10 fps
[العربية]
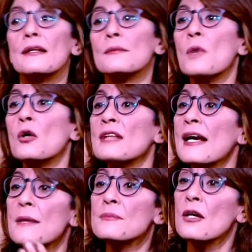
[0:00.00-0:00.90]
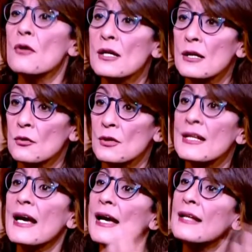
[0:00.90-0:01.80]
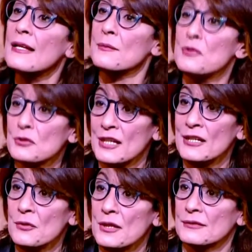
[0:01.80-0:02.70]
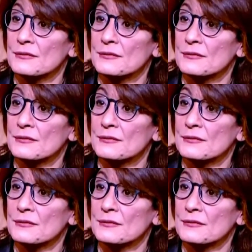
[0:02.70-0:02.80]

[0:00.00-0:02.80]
ما هو ده جابنا ورا هو ده خلى البيوت حلوه